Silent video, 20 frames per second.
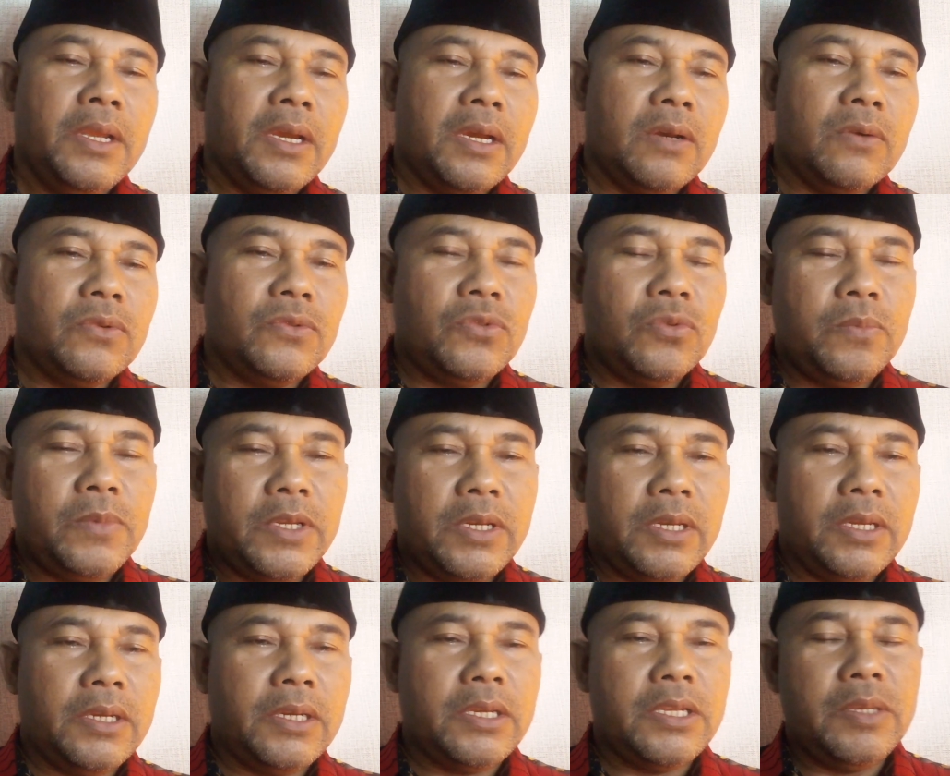
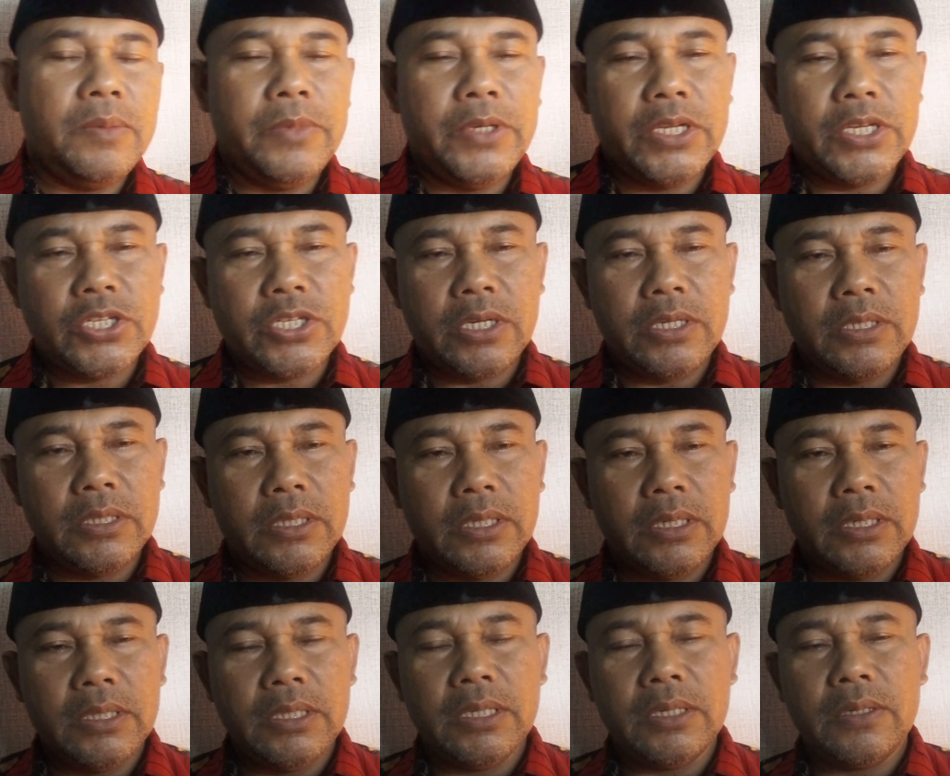A'udzubillahi
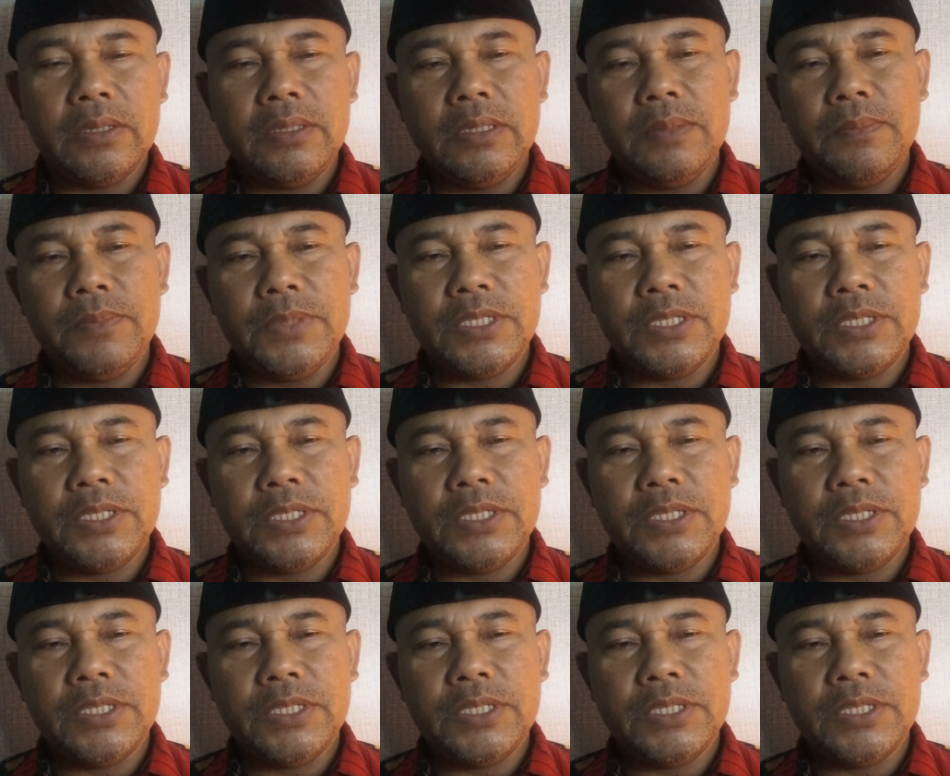minasyaitonirrajim.